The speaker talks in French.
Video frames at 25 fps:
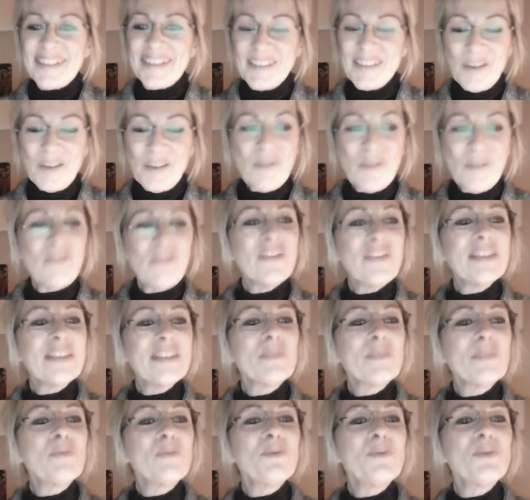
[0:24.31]
dans
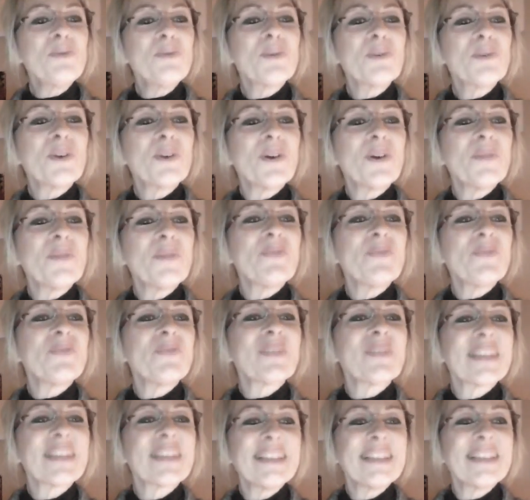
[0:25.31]
Facebook
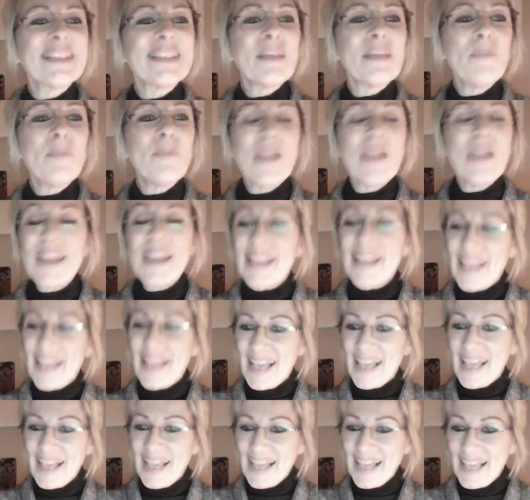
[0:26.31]
qui
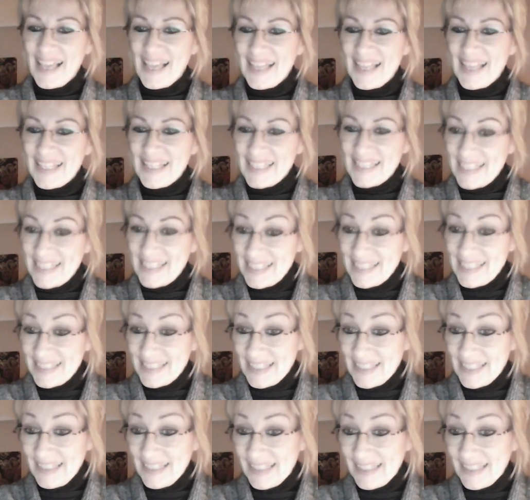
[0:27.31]
s'appelle
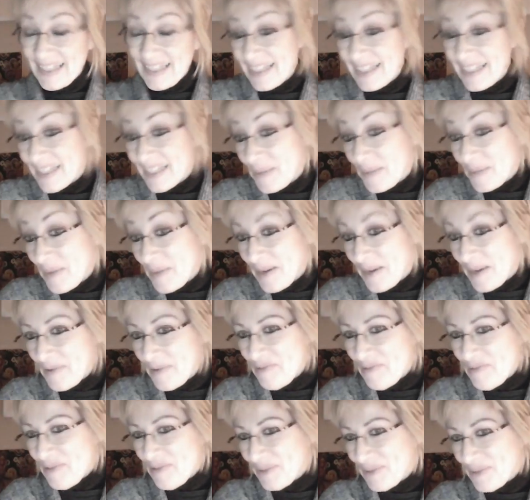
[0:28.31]
Lisa Arcamela,
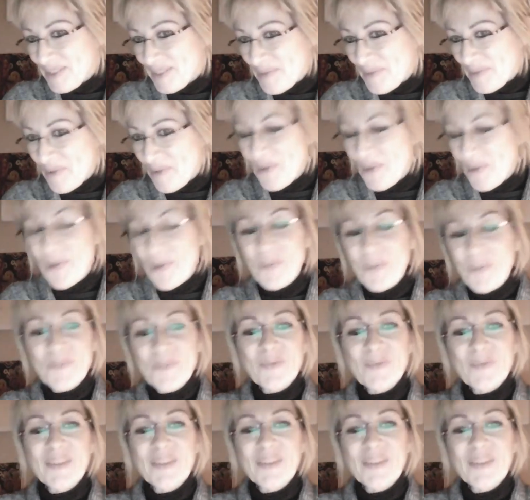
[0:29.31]
forcément.